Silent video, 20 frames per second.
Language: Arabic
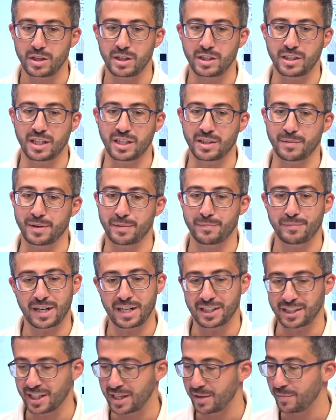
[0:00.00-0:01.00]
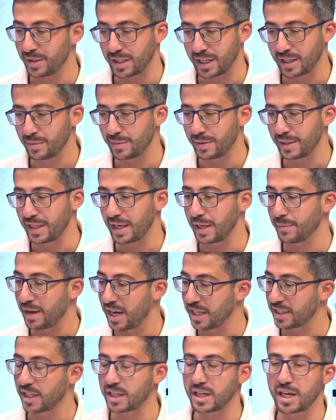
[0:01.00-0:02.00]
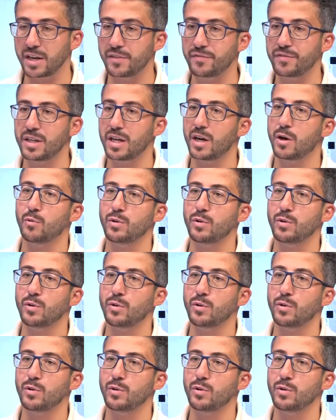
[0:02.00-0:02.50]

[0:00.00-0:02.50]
يعني مع احترامي للمحطه اللي انا فيها أكيد.